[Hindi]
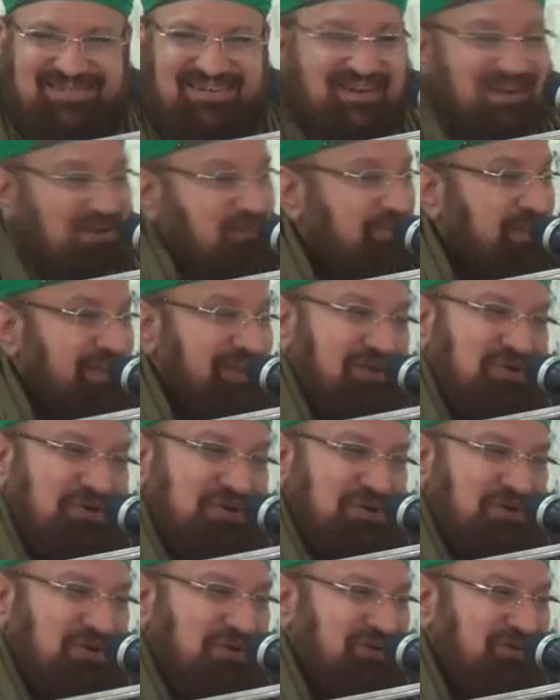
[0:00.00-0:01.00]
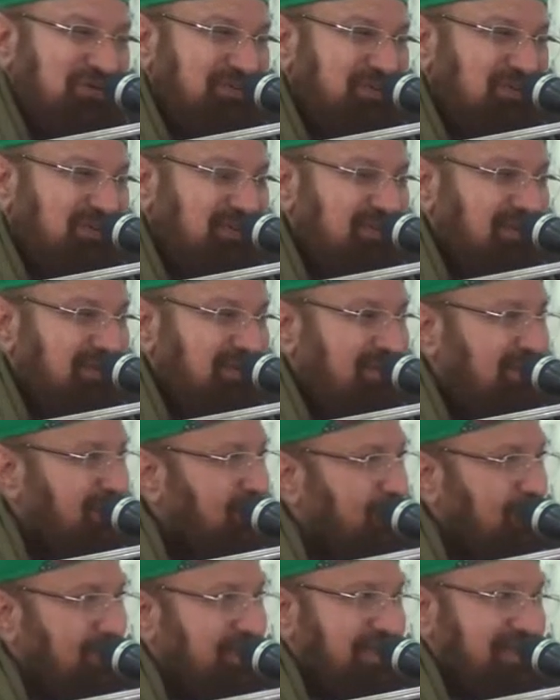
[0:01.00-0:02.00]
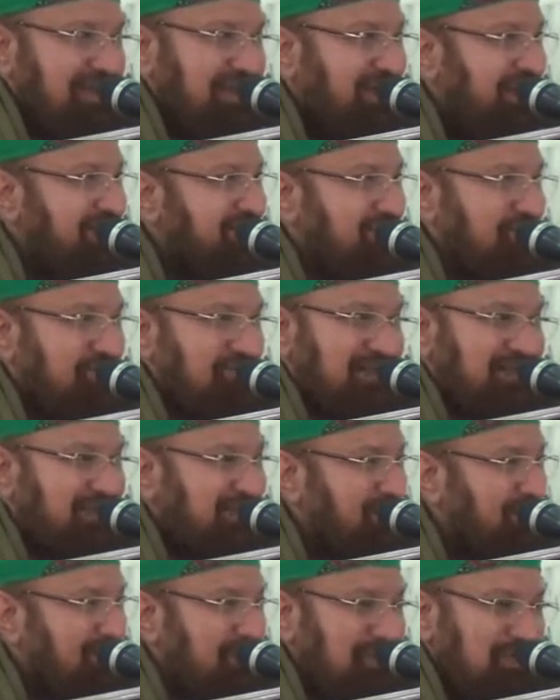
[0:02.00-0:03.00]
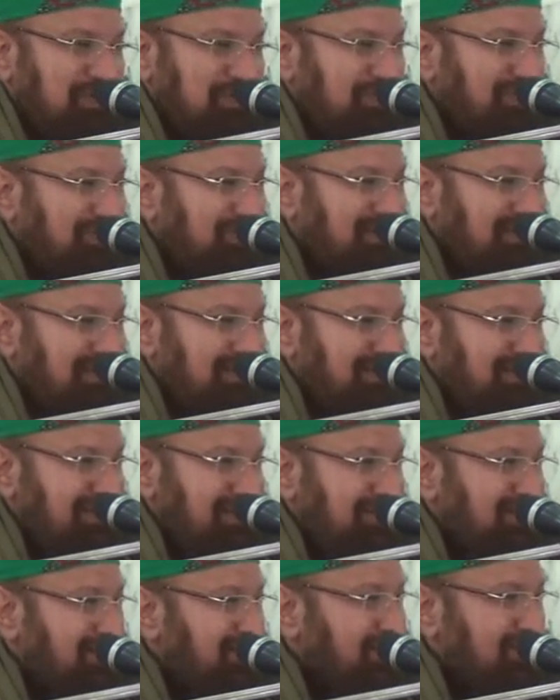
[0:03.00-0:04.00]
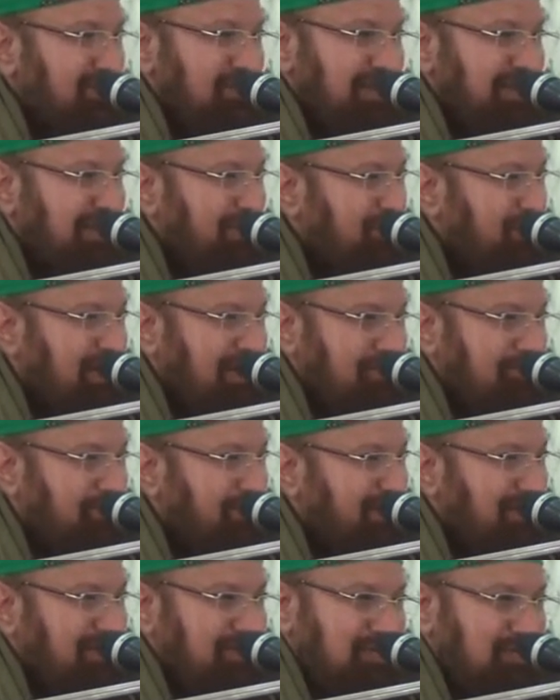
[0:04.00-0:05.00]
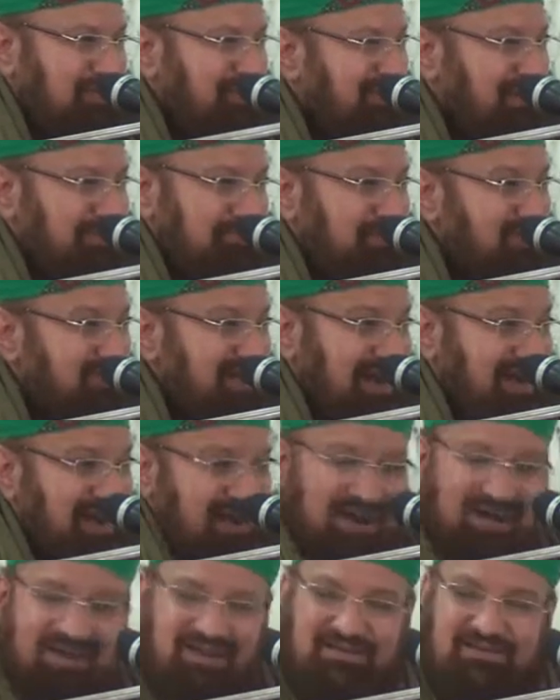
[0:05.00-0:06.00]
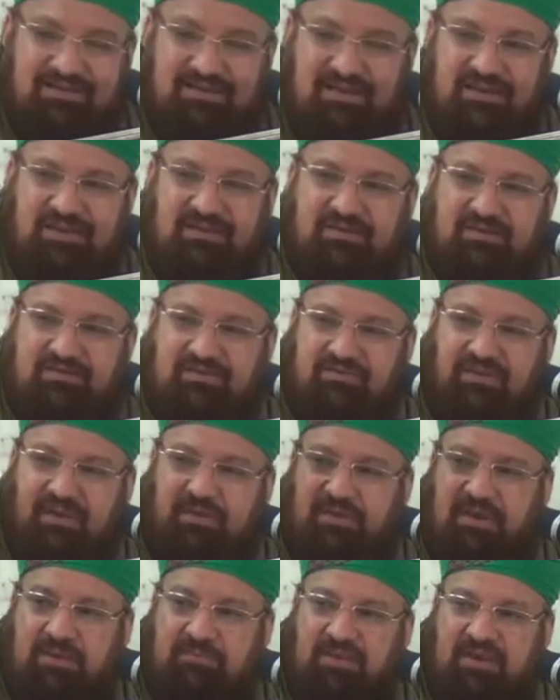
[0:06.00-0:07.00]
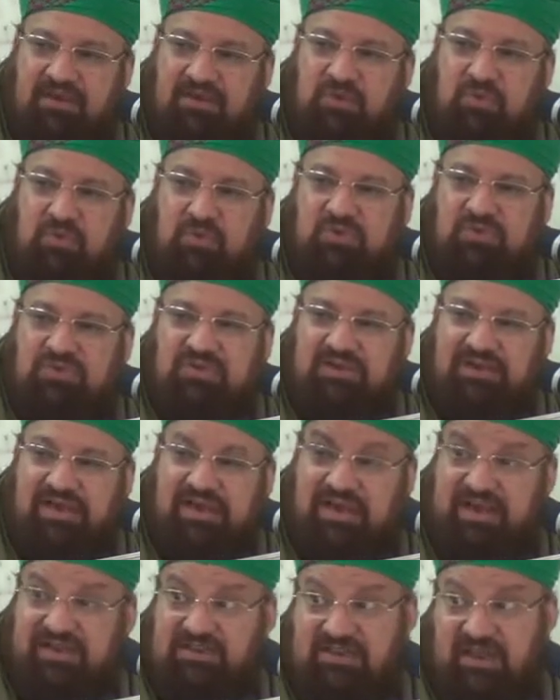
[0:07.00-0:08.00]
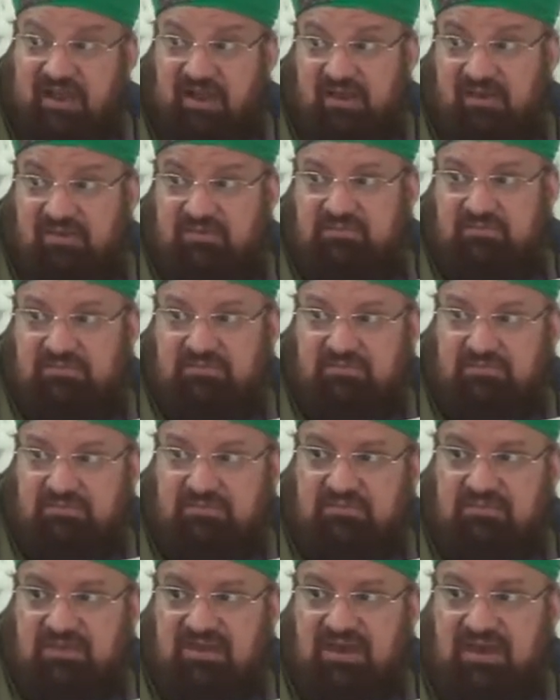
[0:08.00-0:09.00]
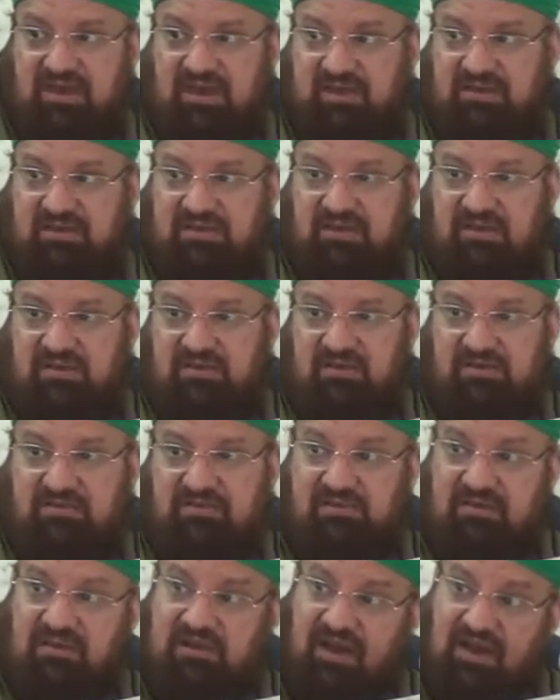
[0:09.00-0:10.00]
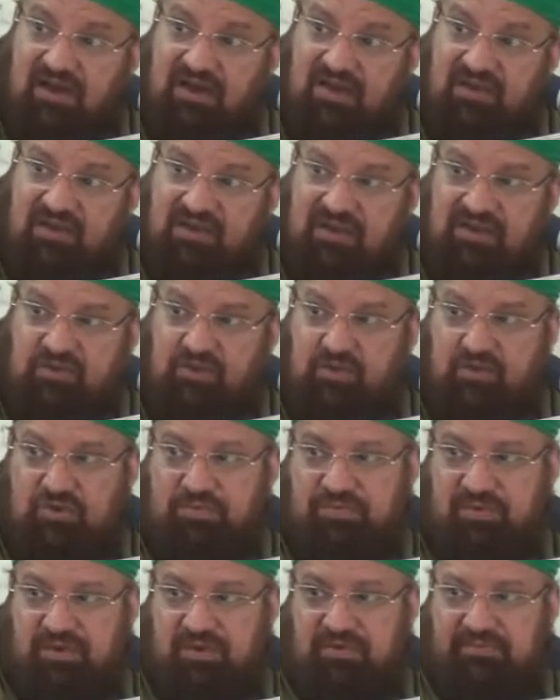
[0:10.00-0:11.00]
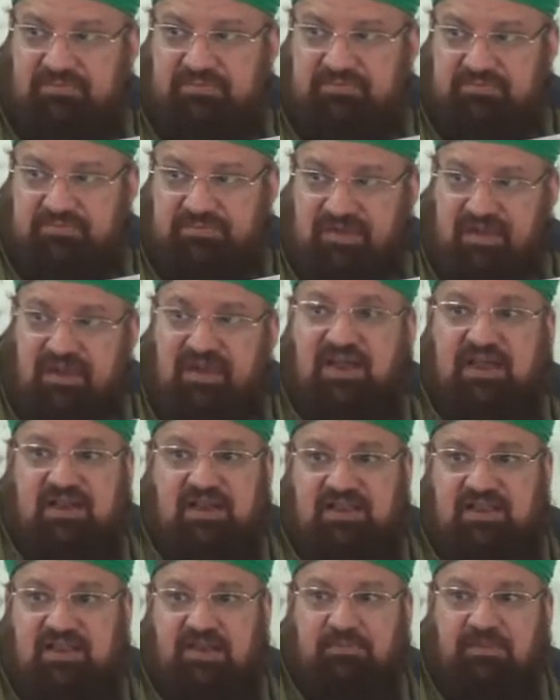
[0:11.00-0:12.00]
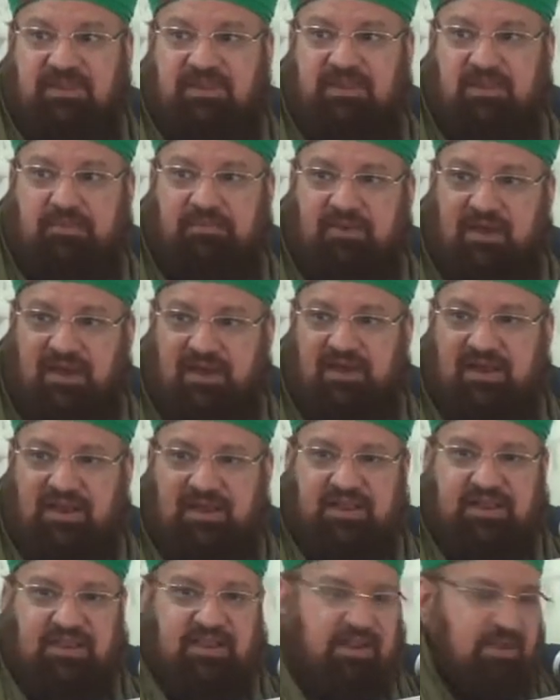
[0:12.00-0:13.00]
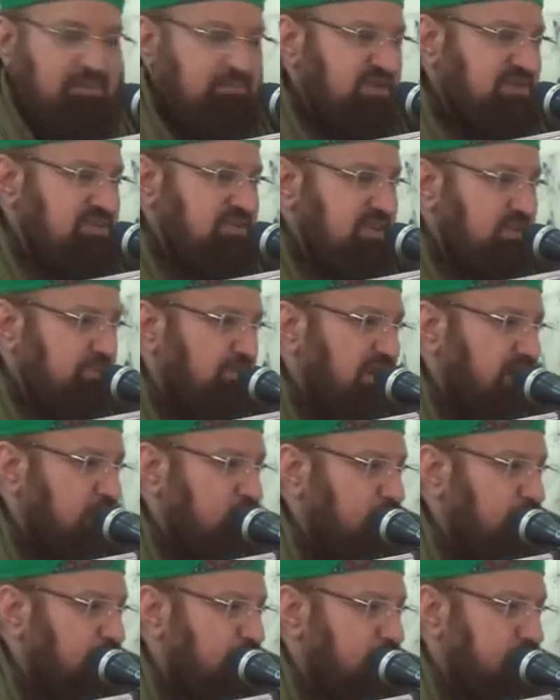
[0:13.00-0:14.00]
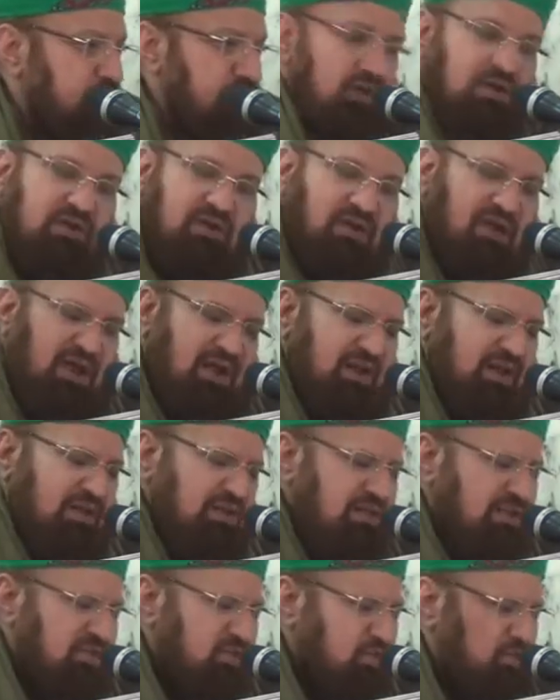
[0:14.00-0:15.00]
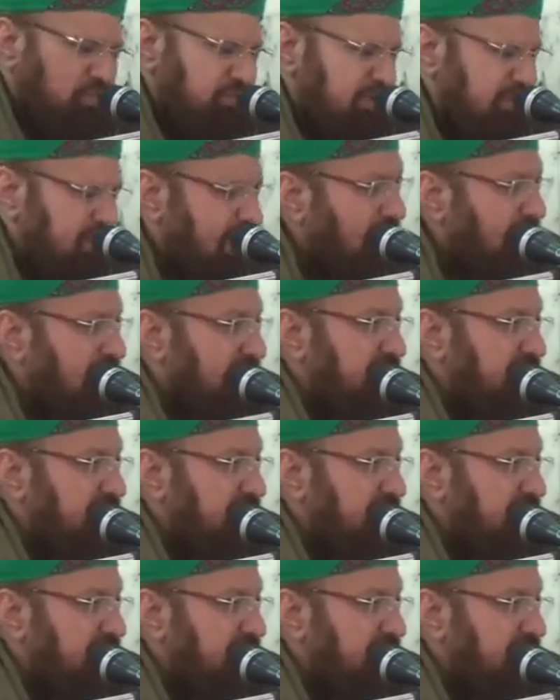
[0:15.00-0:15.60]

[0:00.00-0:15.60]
नबी को उनकी अजमत को उनकी मोहब्बत को समझा नहीं फरमा मरदूद निकल जा निकल जा लानत है तुझ पे अब लानत का मतलब अल्लाह की रहमत से मारूम हो जाना लानत है तुझ पे जा